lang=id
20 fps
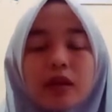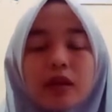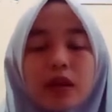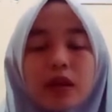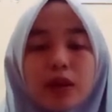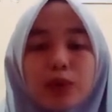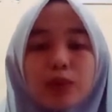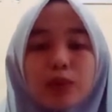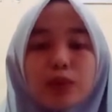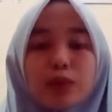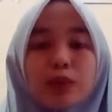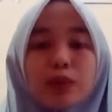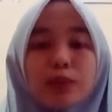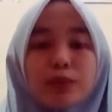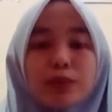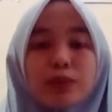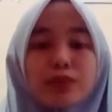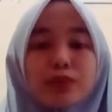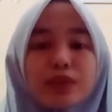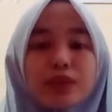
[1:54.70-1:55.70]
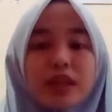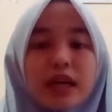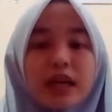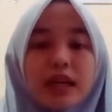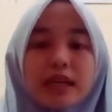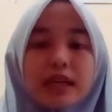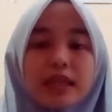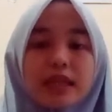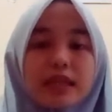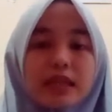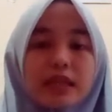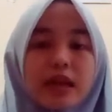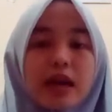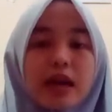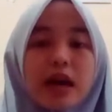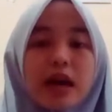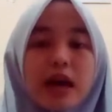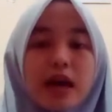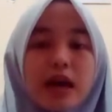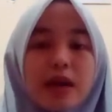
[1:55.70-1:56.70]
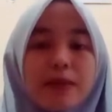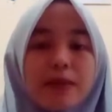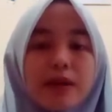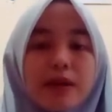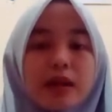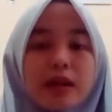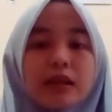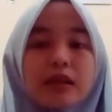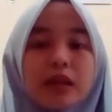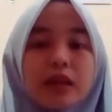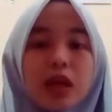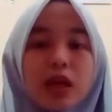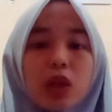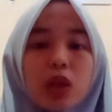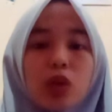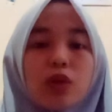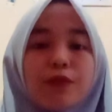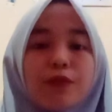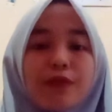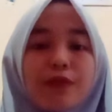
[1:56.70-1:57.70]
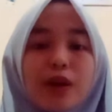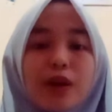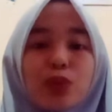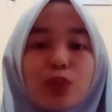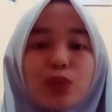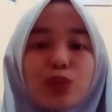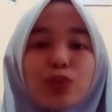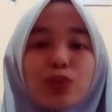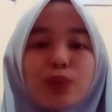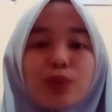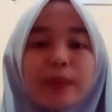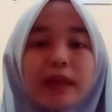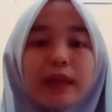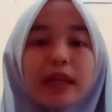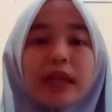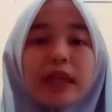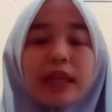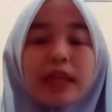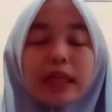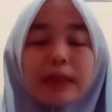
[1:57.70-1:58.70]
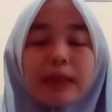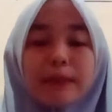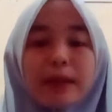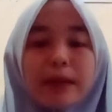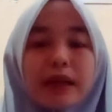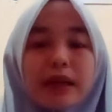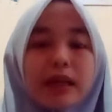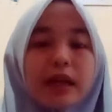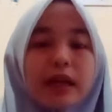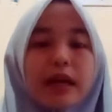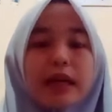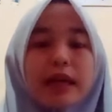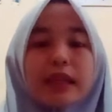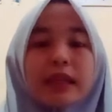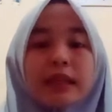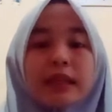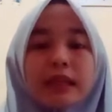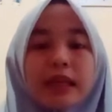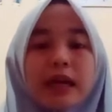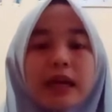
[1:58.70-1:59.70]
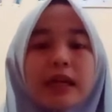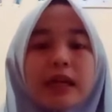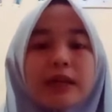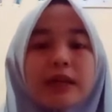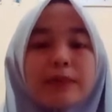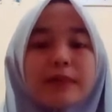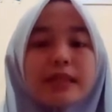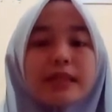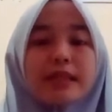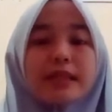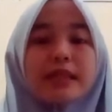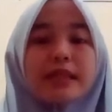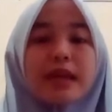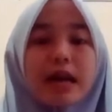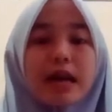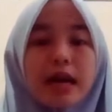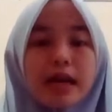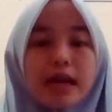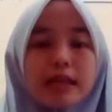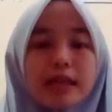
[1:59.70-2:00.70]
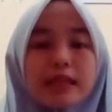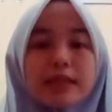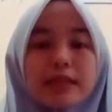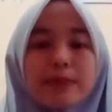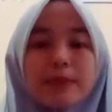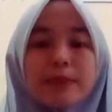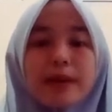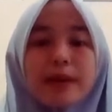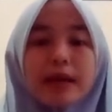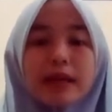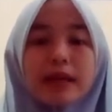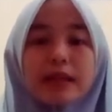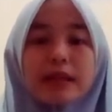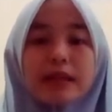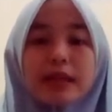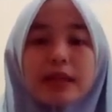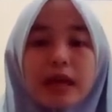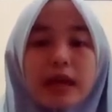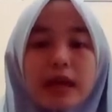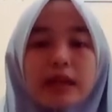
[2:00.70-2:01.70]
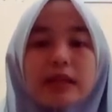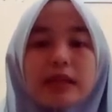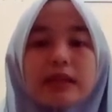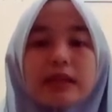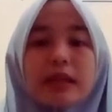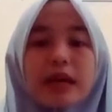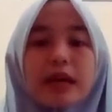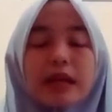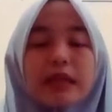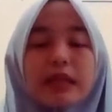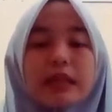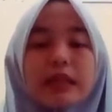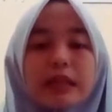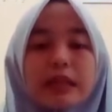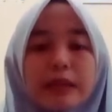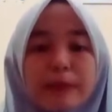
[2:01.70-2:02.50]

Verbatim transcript: yaitu bunyi hadisnya an-nadhafatu minal iman yang artinya kebersihan sebagian dari